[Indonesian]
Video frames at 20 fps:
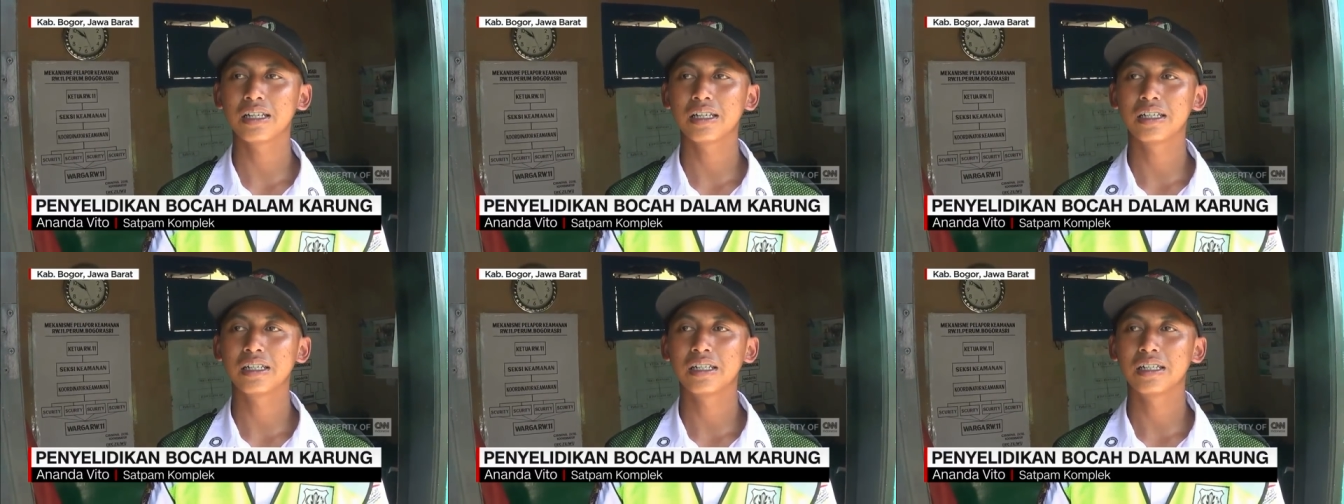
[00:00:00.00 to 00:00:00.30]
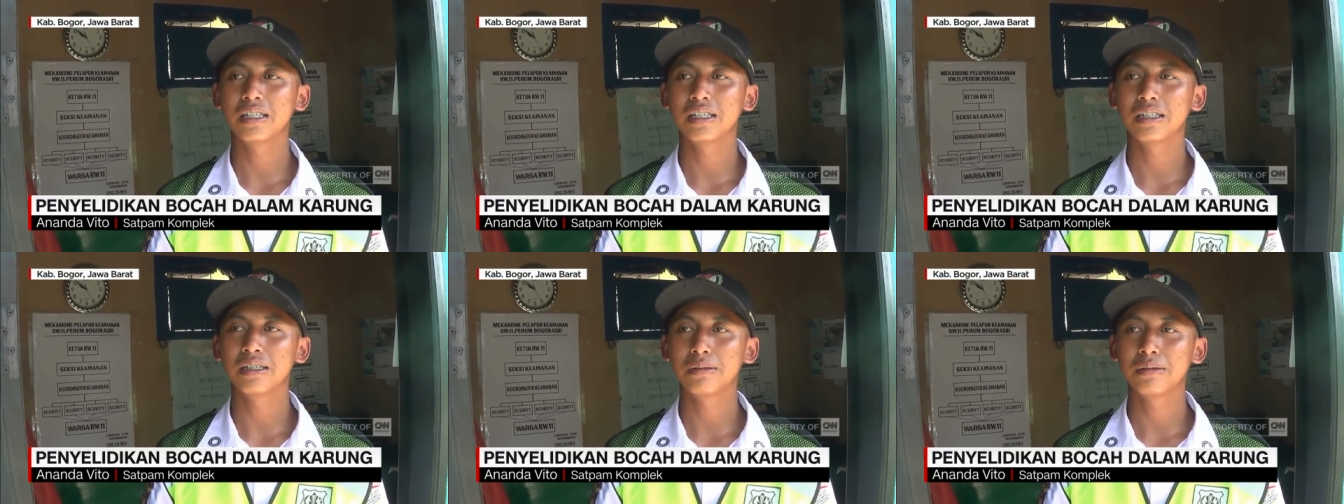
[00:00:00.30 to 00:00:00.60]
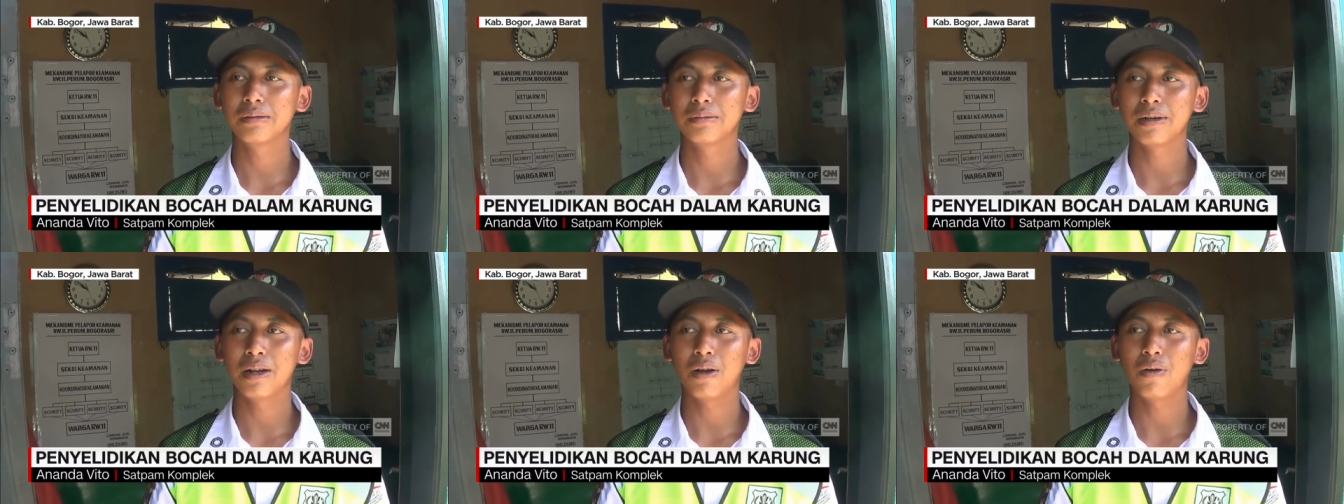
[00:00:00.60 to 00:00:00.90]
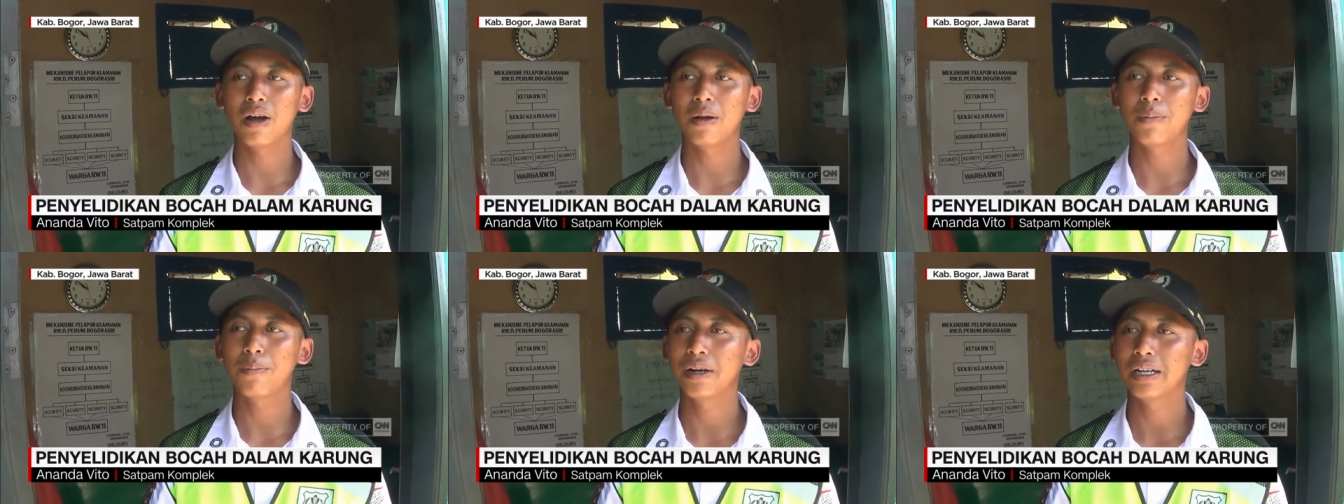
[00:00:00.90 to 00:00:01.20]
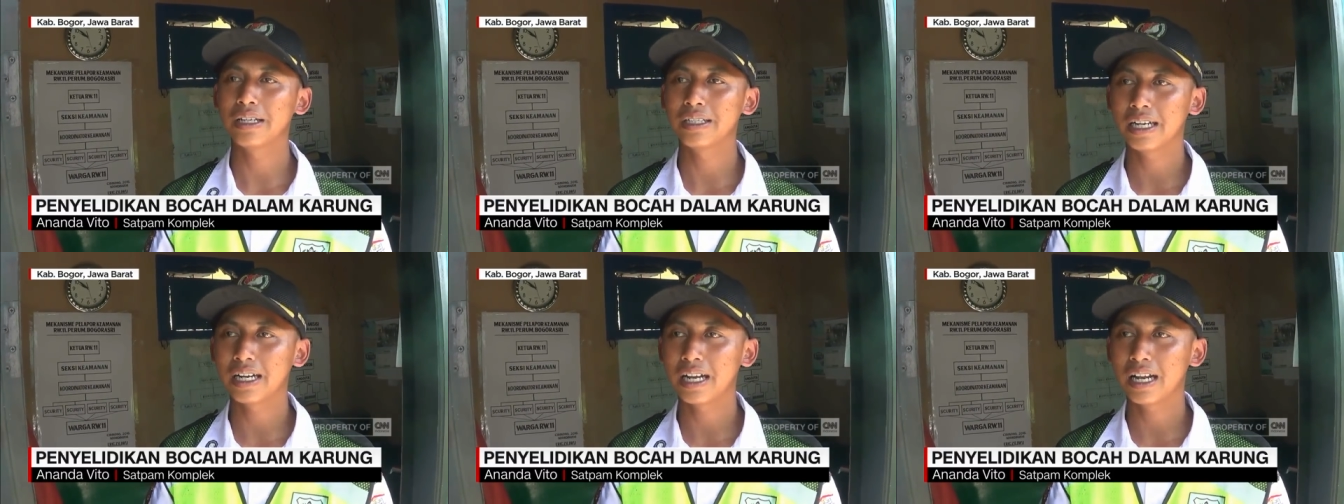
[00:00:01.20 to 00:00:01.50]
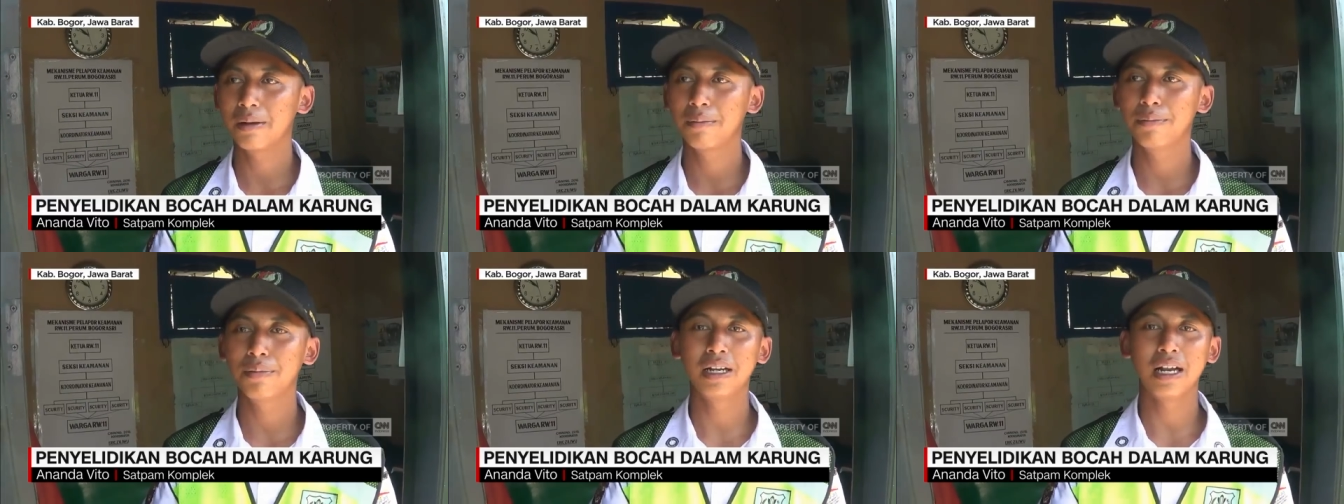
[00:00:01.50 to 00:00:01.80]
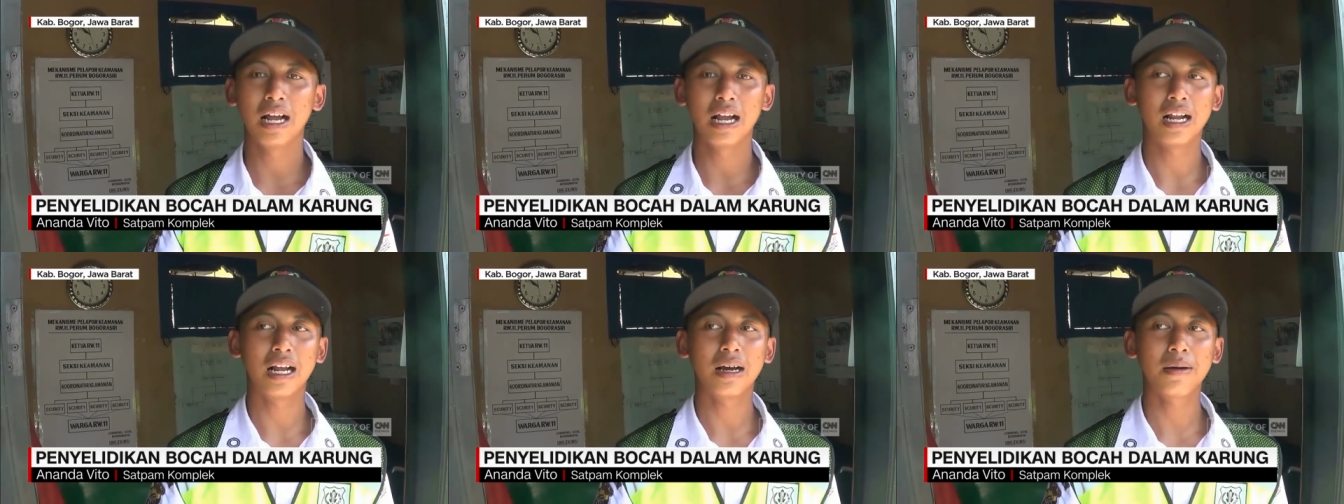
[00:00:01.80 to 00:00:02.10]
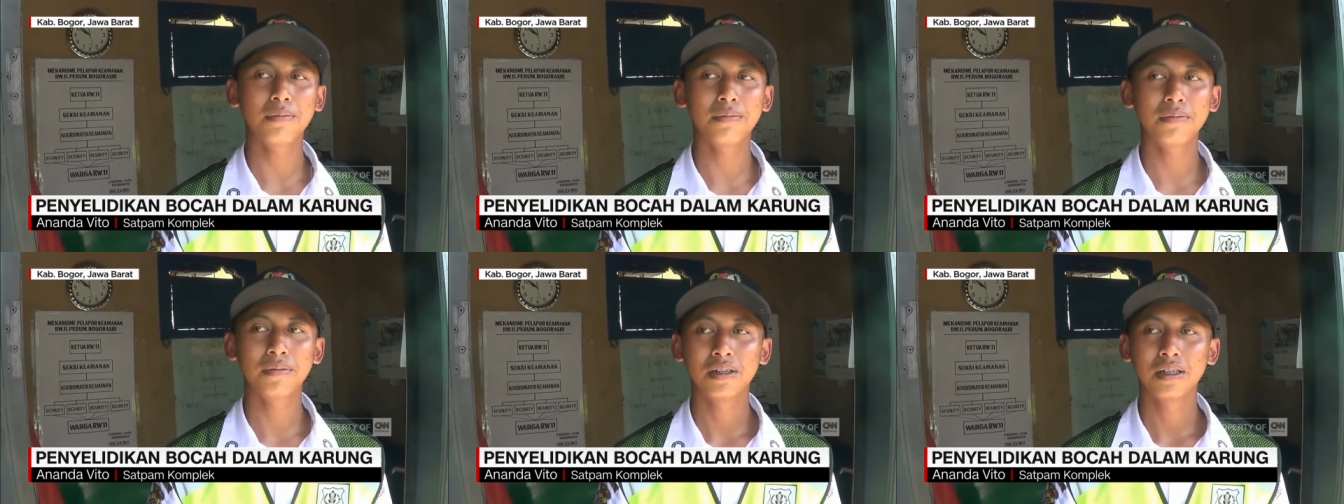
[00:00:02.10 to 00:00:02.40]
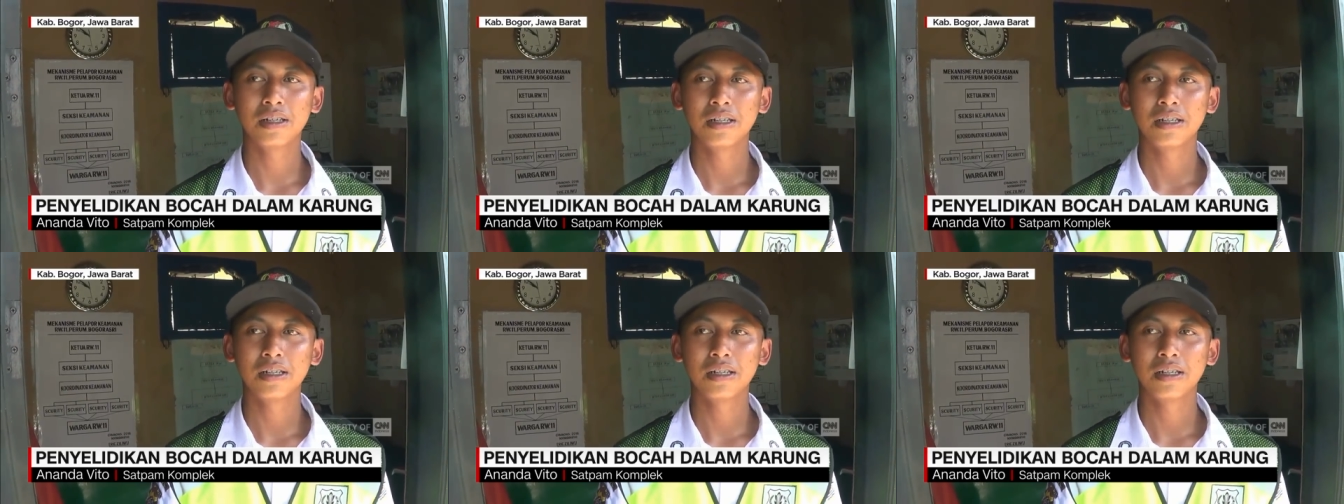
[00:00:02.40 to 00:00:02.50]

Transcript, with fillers: uh, melakukan pengecekan lebih dalam